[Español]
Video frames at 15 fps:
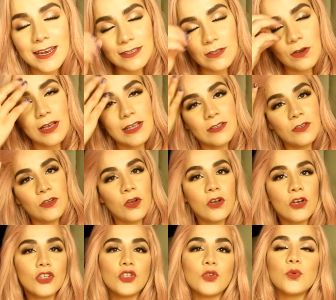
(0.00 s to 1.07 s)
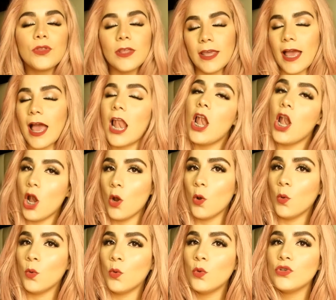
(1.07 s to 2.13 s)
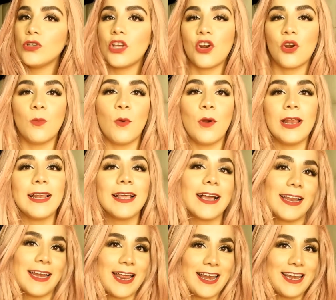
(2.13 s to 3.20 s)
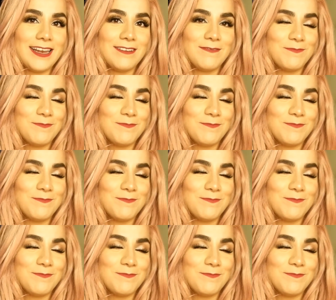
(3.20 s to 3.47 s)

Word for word: En esta ocasión su tía Lu se robó el canal.